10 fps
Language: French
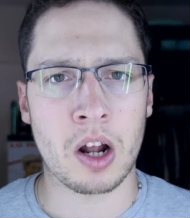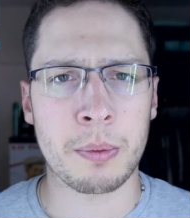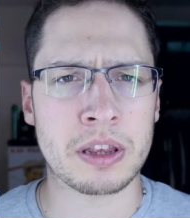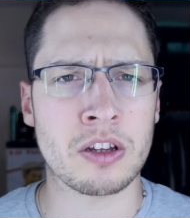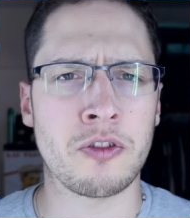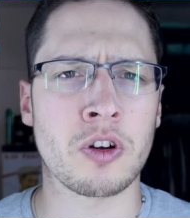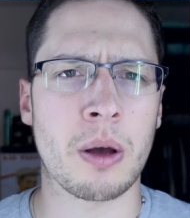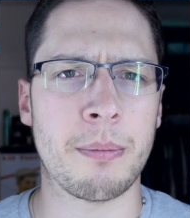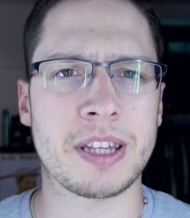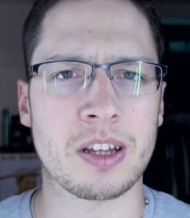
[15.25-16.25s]
Alors maintenant faut quand
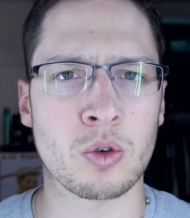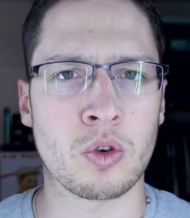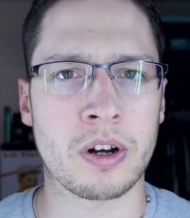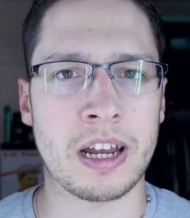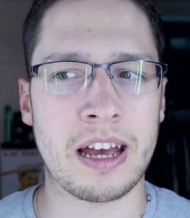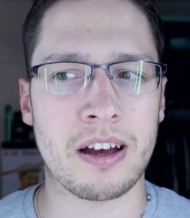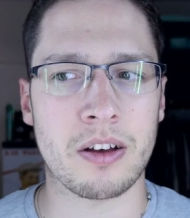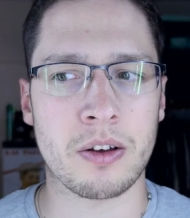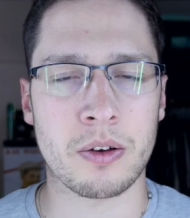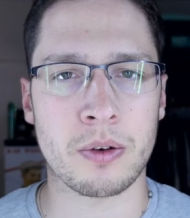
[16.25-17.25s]
même mettre un truc au clair,
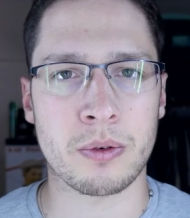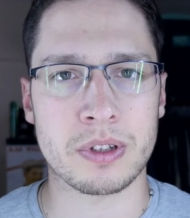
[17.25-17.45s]
euh,